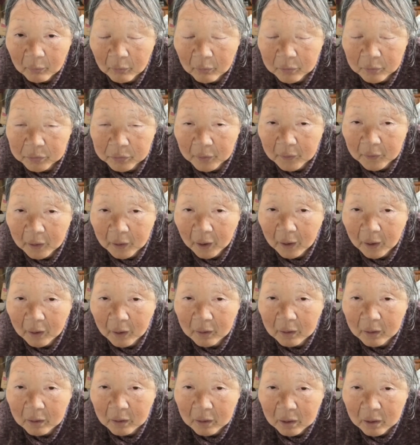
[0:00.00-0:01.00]
そした
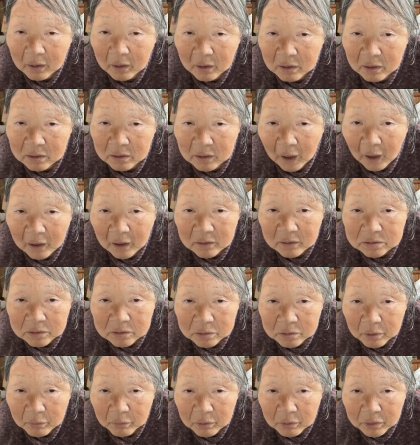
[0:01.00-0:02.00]
ら「いや
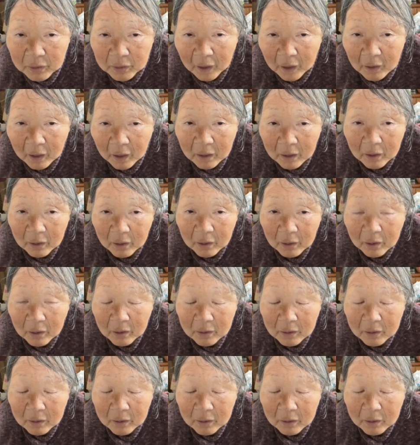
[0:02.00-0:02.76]
そんな